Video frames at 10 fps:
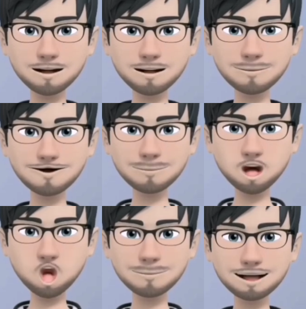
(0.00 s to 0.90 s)
أنت بهاي
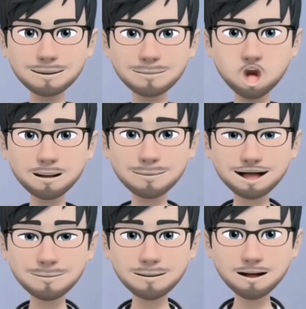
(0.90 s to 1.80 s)
الحالة راح تسأل
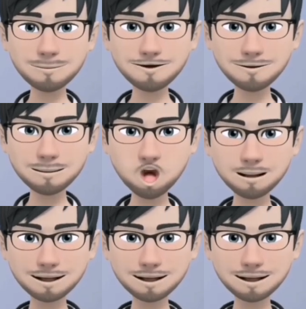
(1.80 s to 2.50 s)
عن وزن الطفل